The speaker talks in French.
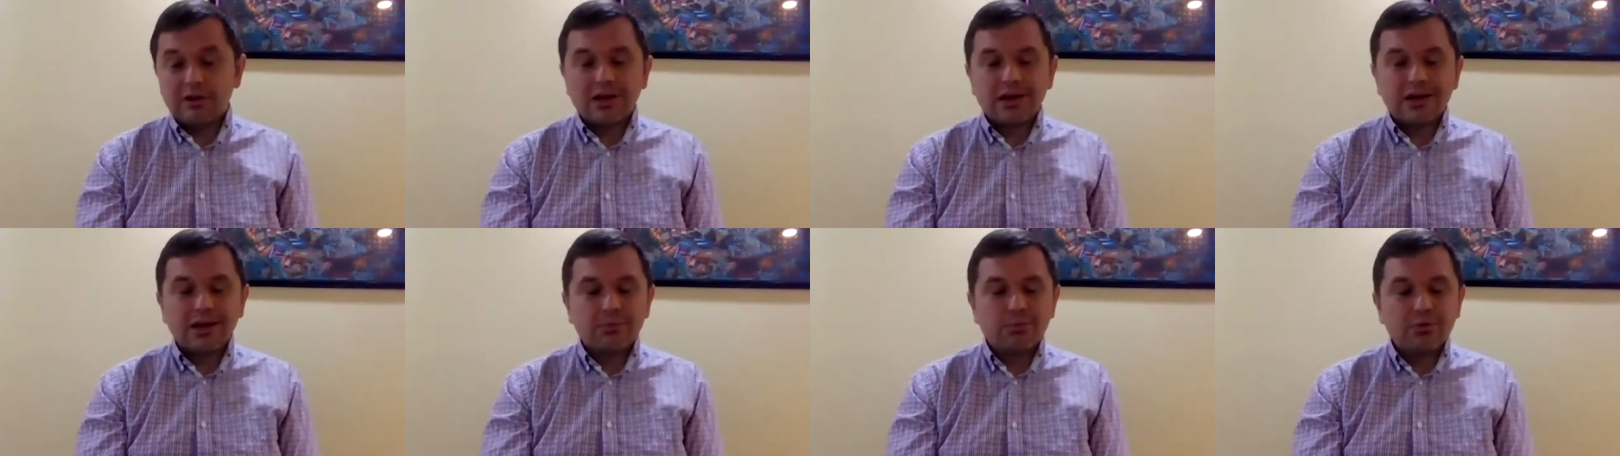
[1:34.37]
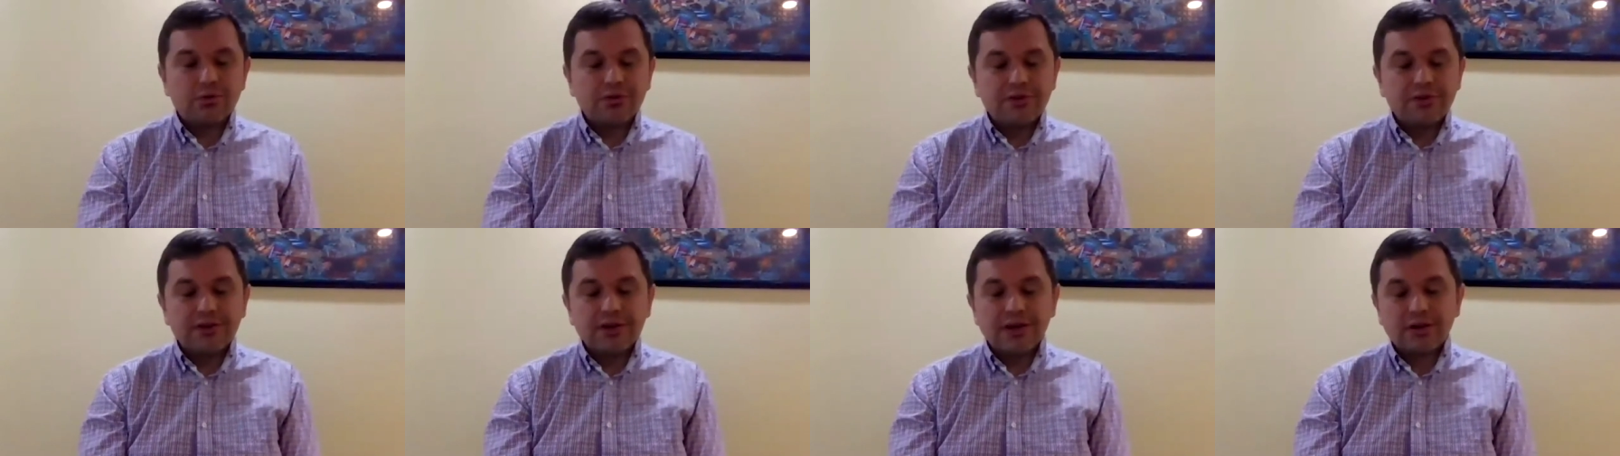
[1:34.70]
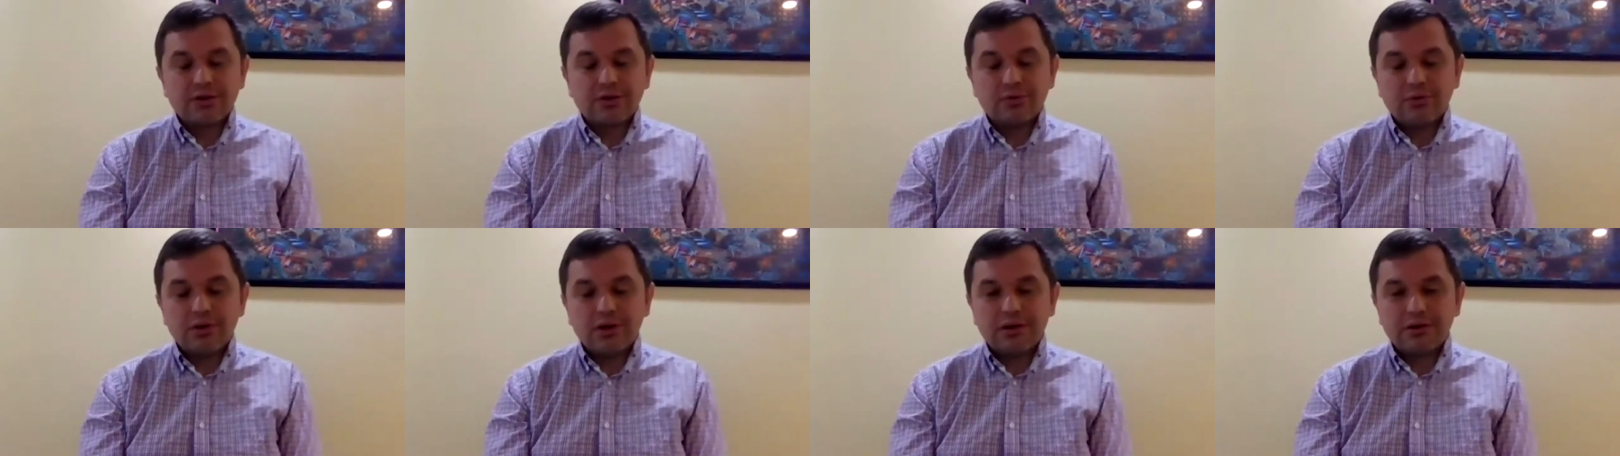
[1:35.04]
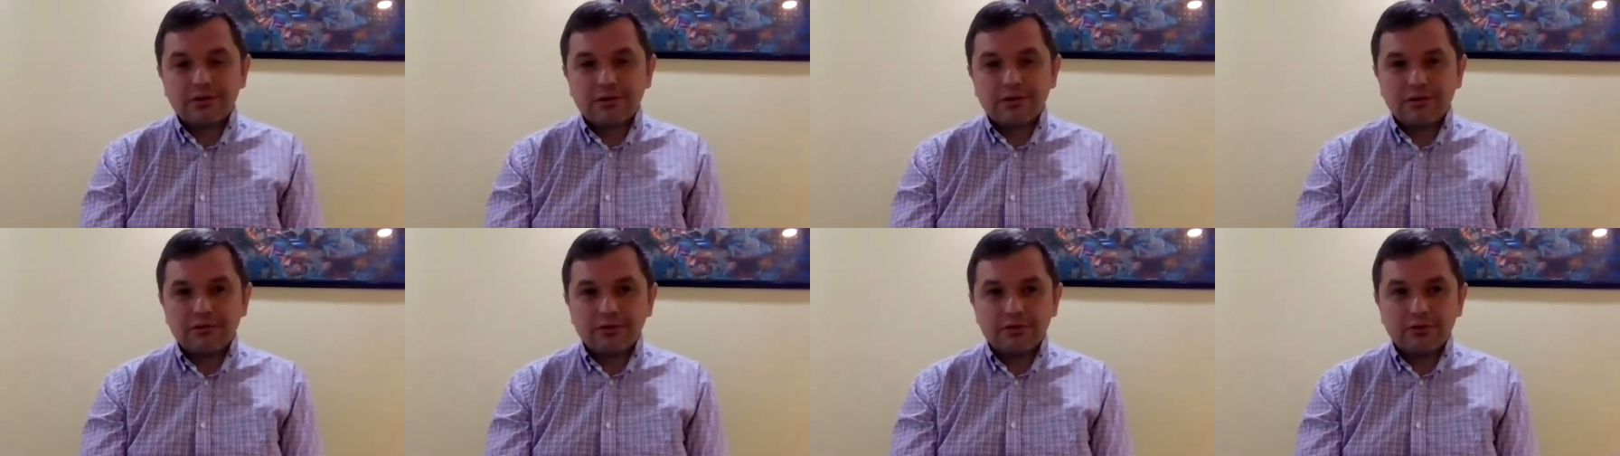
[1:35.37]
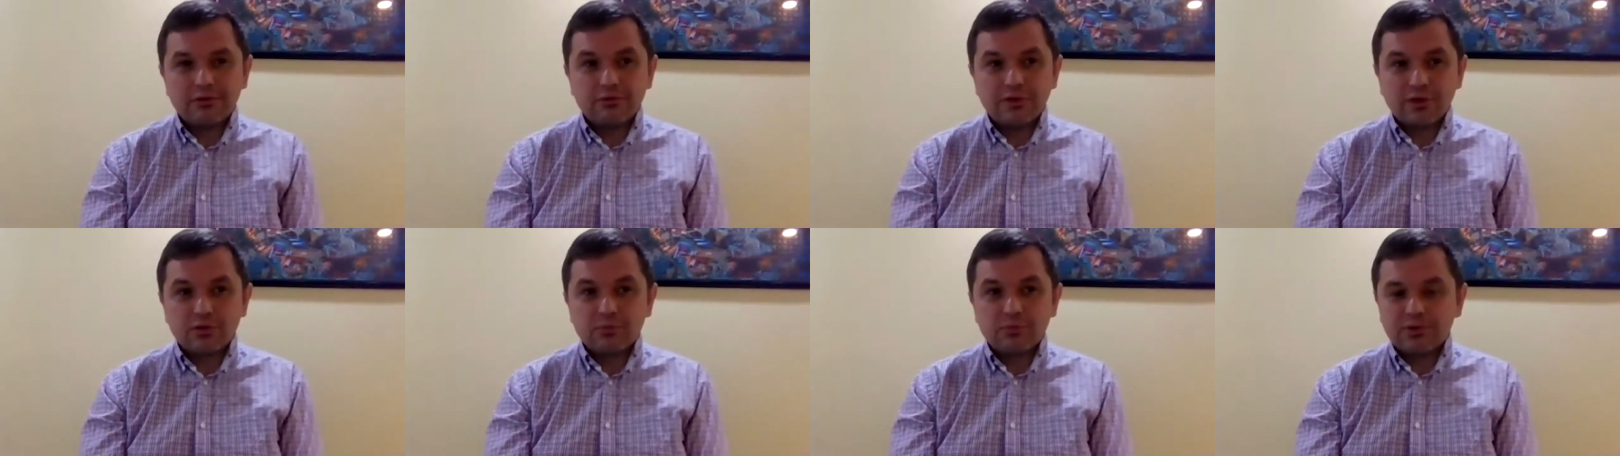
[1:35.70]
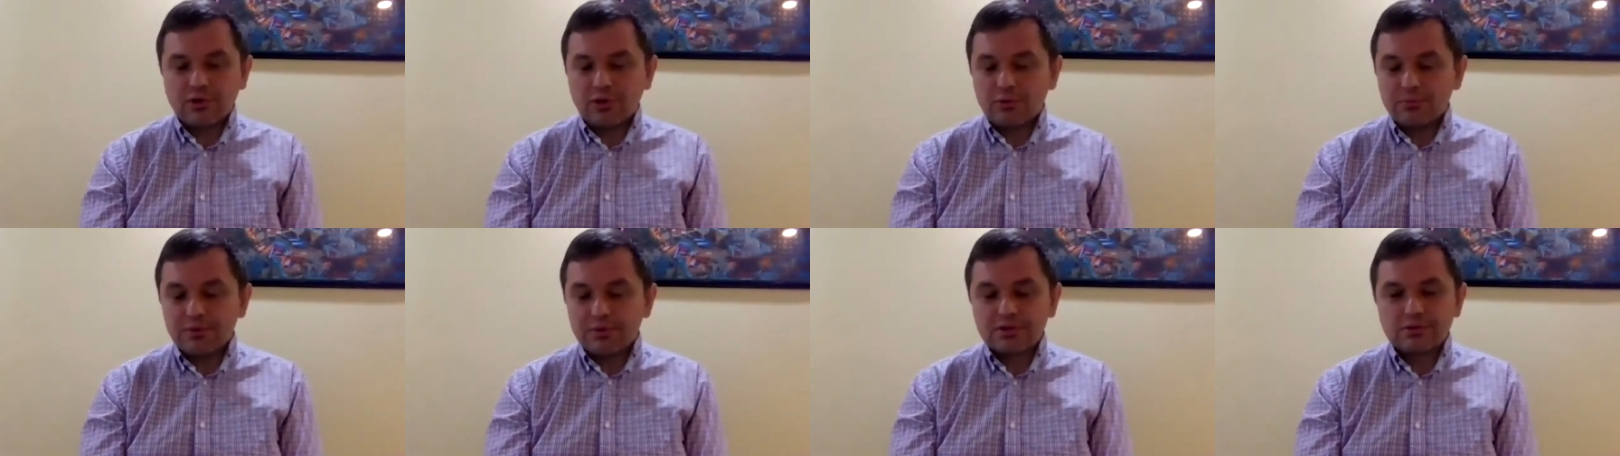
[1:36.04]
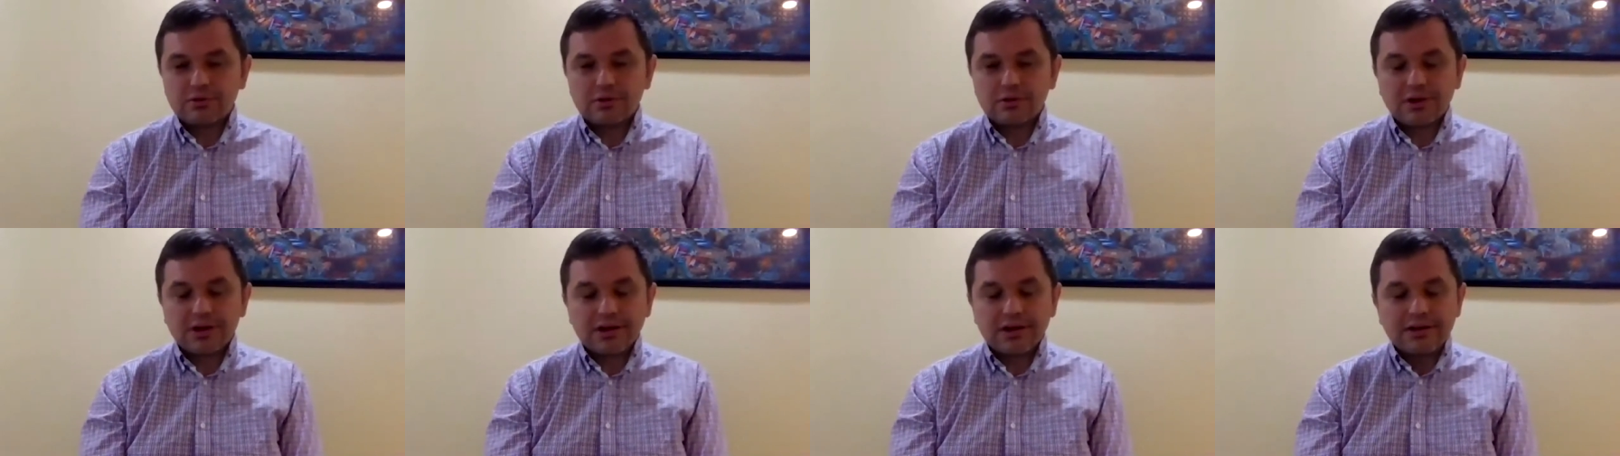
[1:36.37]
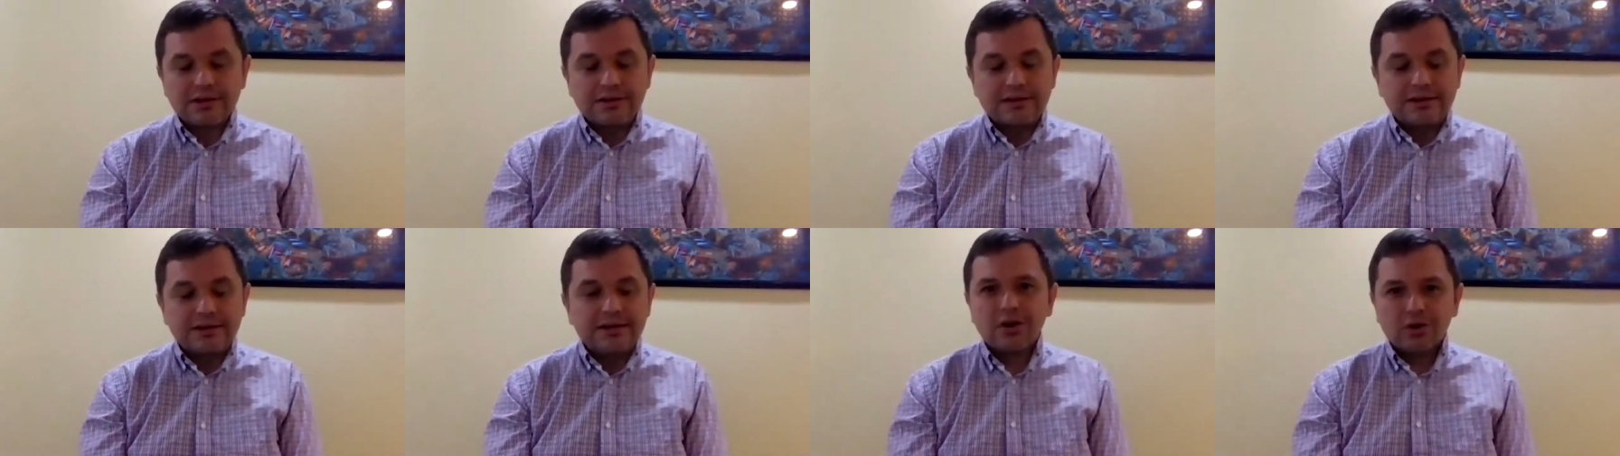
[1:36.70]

avec la politique actuelle, ça va devenir de pire en pire, je le crains.